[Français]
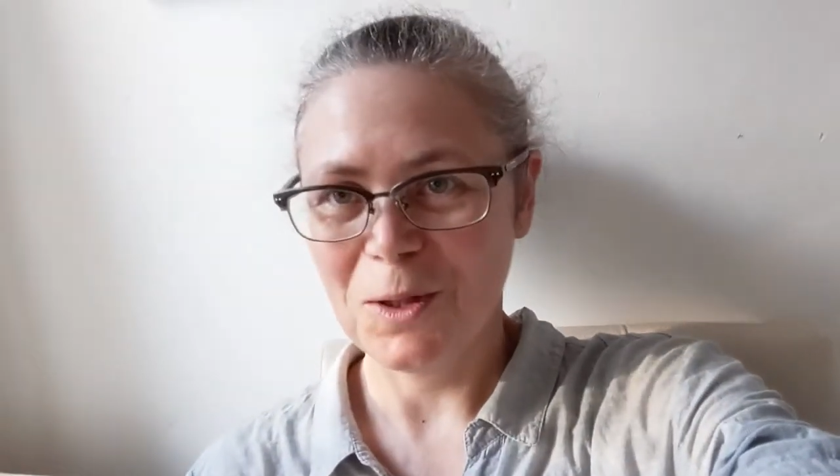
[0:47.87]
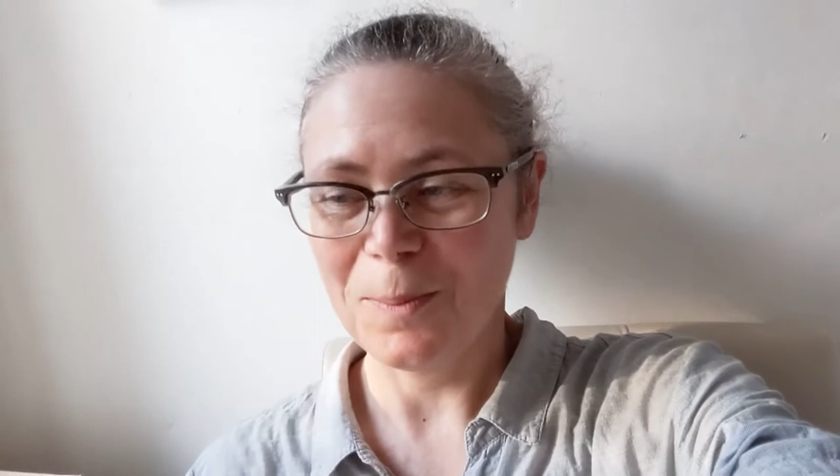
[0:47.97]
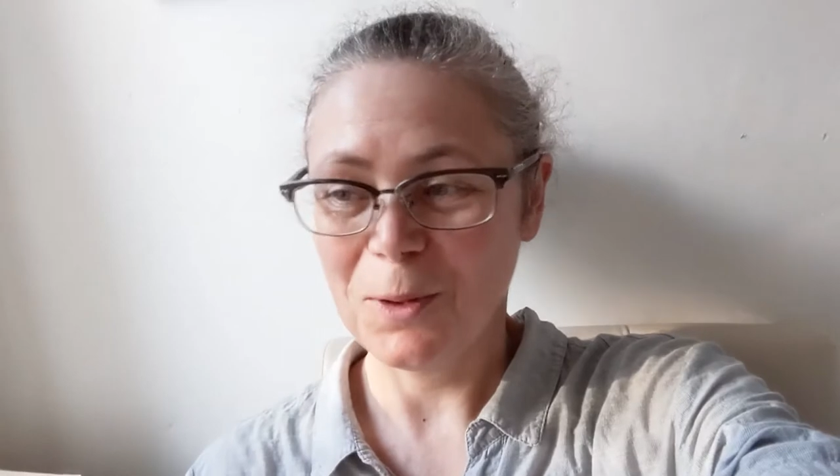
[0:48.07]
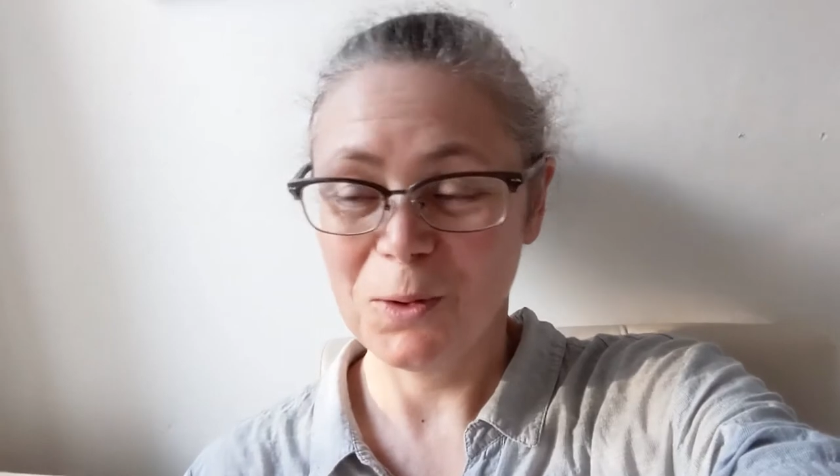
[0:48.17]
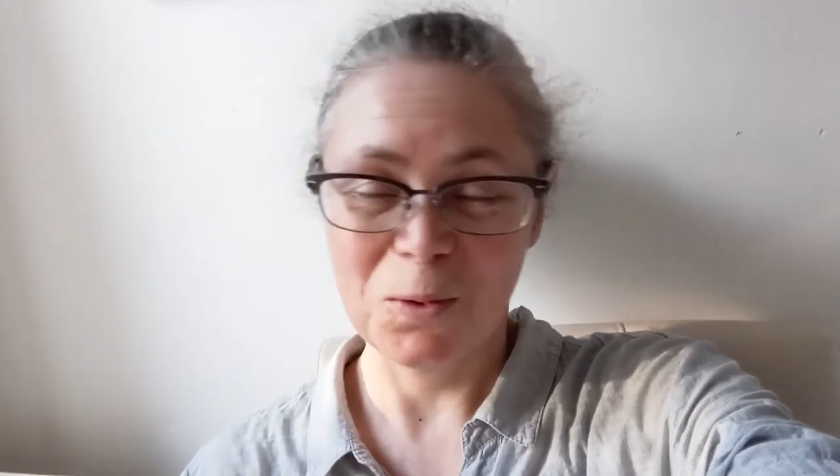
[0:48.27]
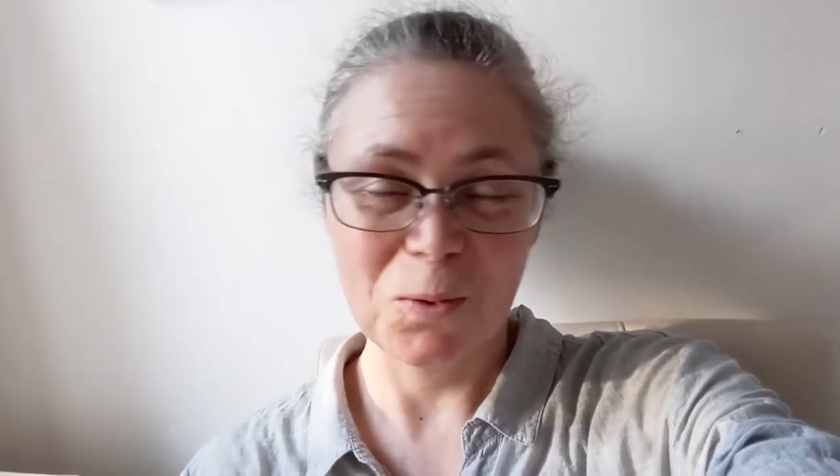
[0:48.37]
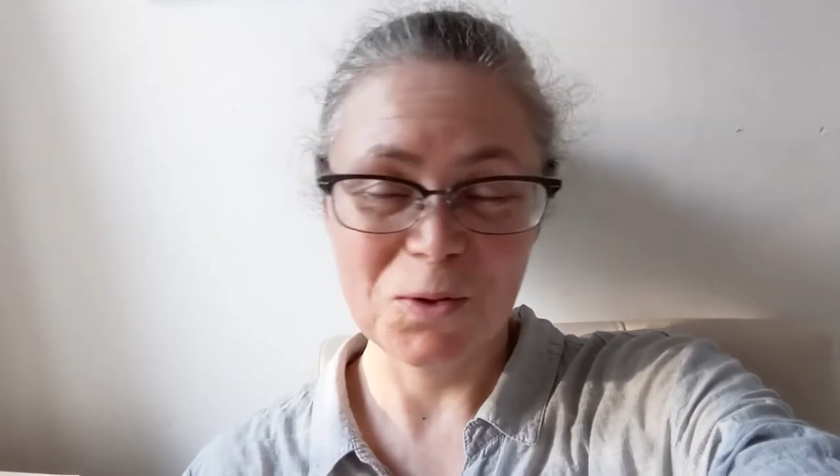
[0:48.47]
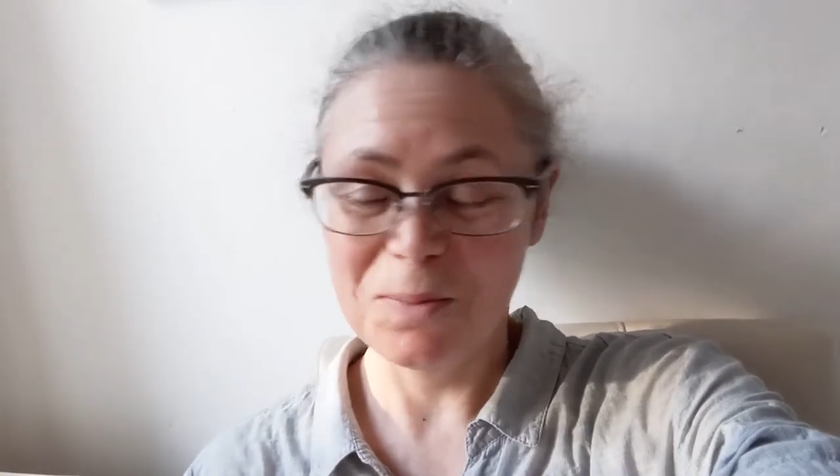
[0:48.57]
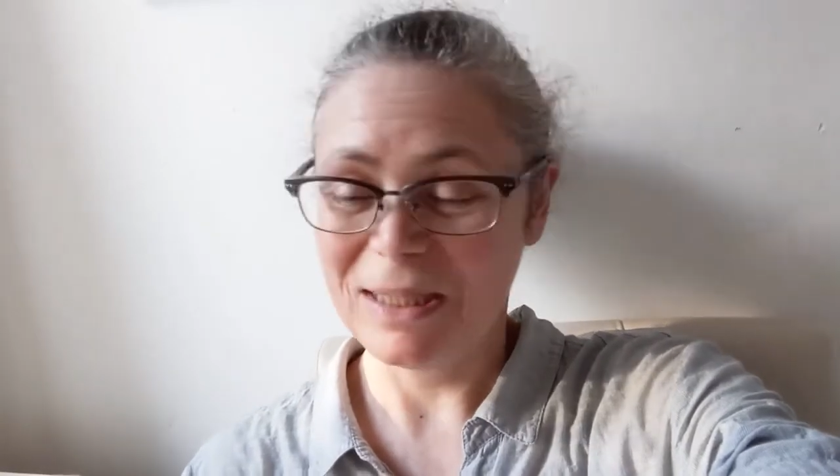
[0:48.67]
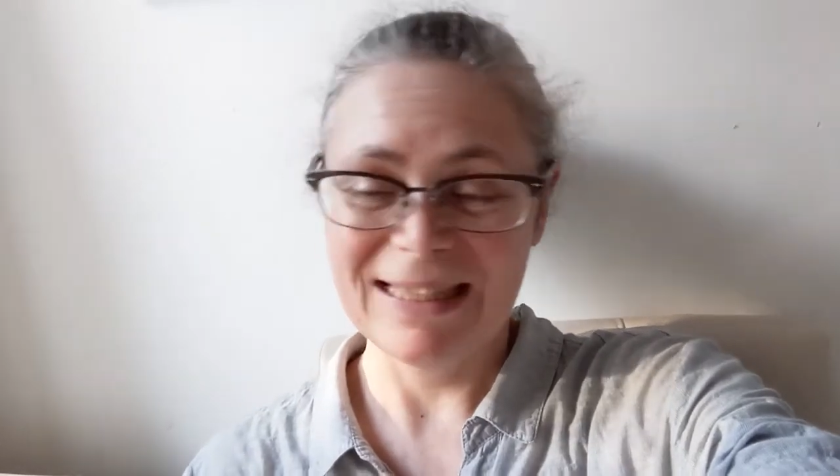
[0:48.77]
il n'y a pas de
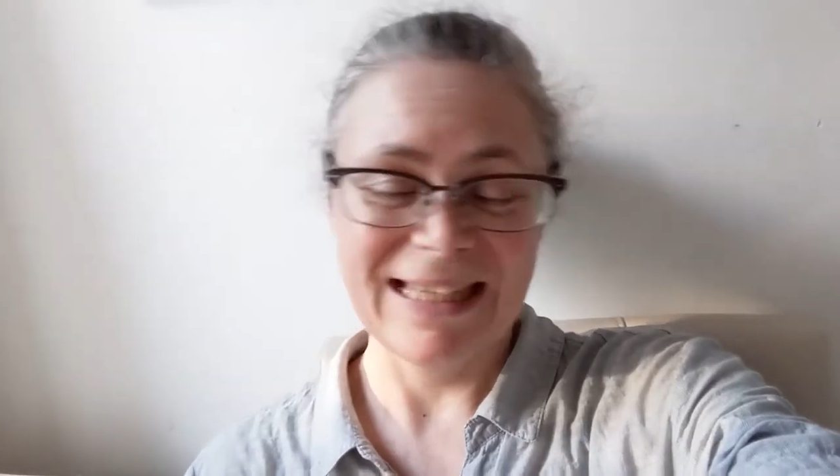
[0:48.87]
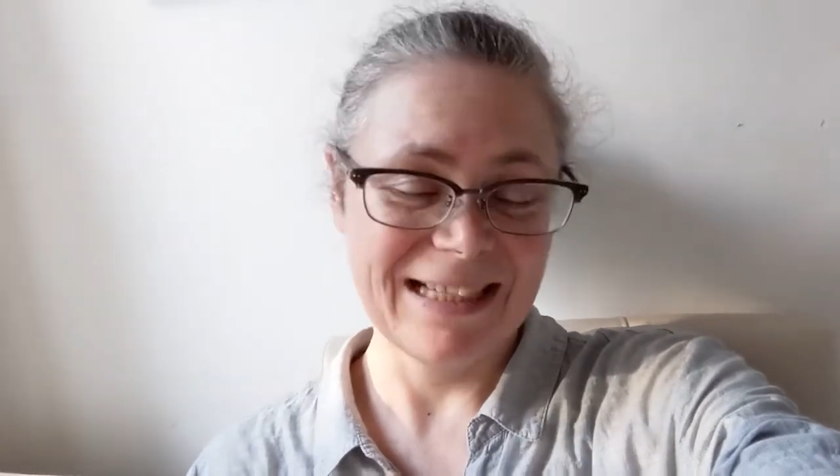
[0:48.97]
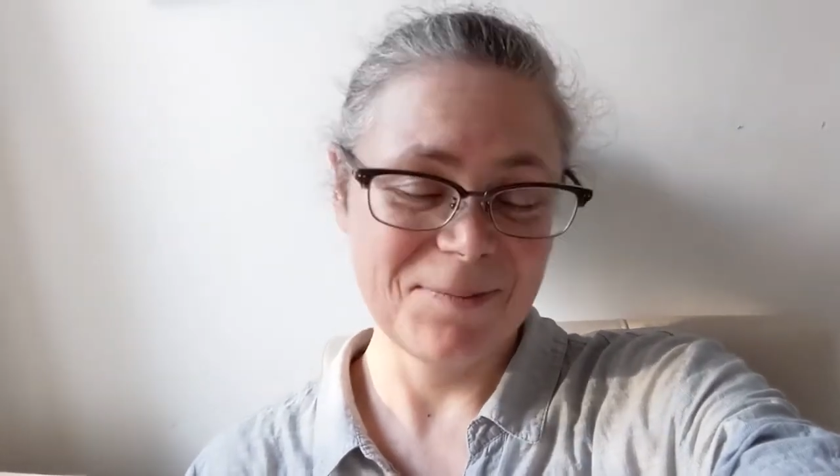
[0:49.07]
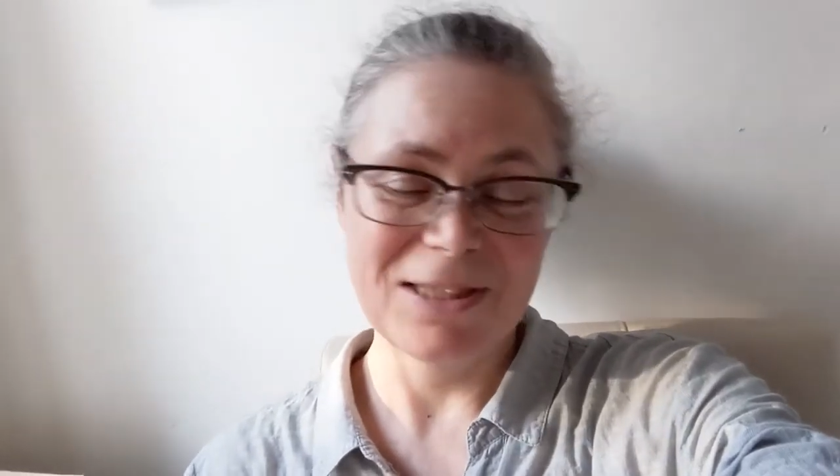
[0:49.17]
gros spectacle